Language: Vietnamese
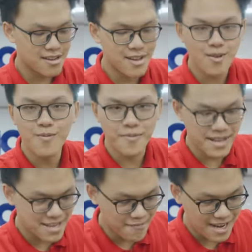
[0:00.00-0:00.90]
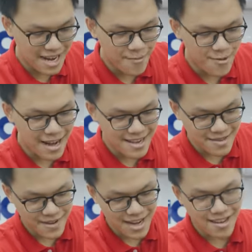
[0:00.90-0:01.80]
Trong lúc mà mình chật vật lắp con rác này
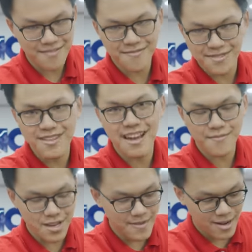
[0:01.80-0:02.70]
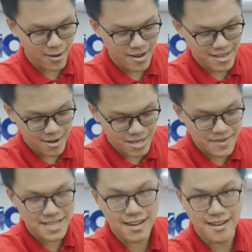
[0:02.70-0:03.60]
thì vì là như mình đã nói đấy, thì nó sẽ
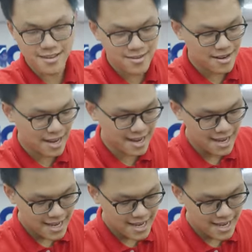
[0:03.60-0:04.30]
bị chật đằng trước này.